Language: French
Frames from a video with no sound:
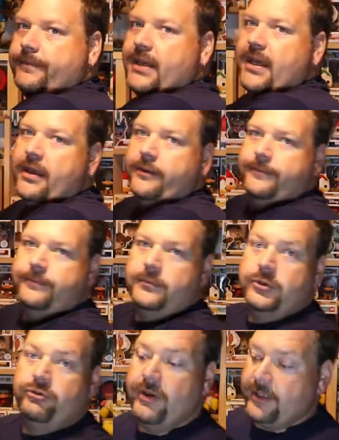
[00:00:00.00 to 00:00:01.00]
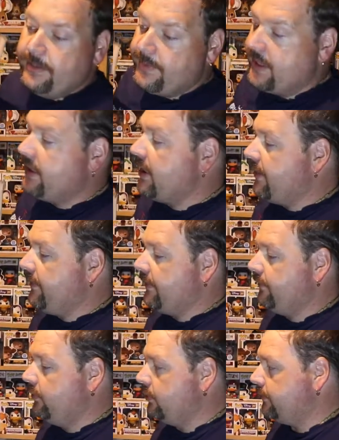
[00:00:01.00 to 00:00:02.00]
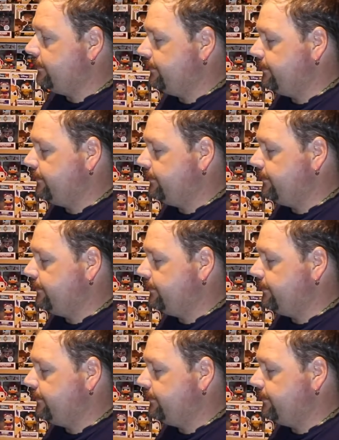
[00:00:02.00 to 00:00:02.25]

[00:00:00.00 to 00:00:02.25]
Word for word: et je vais déballer avec vous